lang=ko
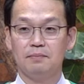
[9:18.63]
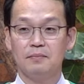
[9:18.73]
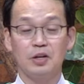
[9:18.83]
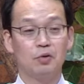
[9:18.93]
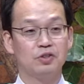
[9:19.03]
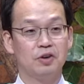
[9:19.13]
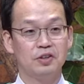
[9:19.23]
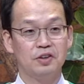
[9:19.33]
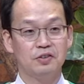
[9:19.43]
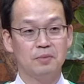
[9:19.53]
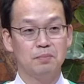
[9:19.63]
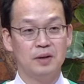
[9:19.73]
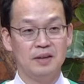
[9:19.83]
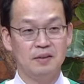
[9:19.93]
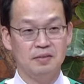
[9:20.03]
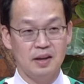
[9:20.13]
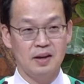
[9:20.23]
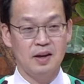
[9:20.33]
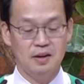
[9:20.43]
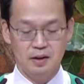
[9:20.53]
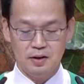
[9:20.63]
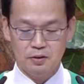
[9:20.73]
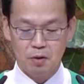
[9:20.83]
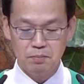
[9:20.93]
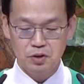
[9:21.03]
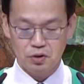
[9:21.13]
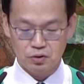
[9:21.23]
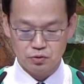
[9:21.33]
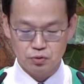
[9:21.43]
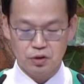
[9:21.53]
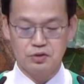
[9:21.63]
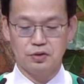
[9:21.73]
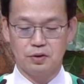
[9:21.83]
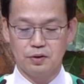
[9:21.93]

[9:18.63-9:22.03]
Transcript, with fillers: 그리고 적이었던 블레셋에게 넘겨 주었죠.